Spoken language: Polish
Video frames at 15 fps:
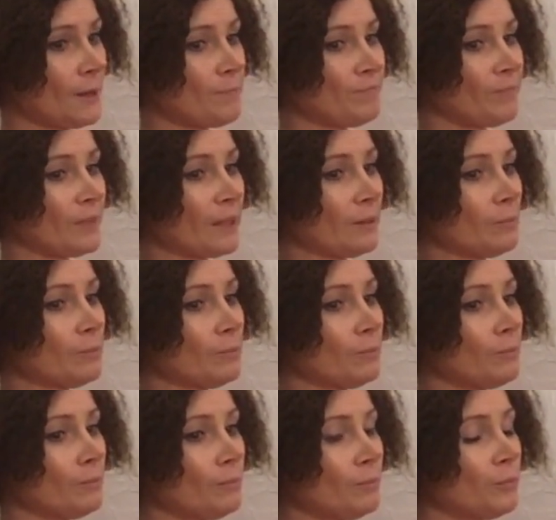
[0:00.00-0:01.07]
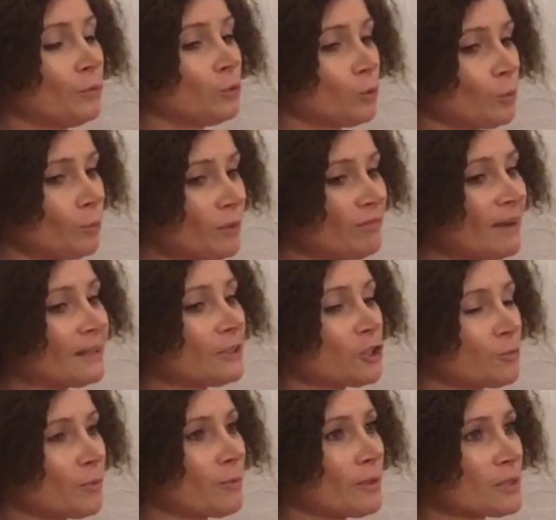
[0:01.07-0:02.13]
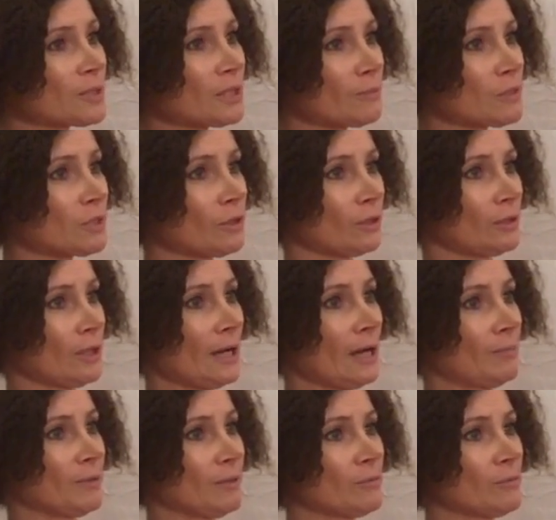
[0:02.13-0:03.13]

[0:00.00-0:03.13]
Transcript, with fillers: Mm, tu bywa też pomocna psychoterapia.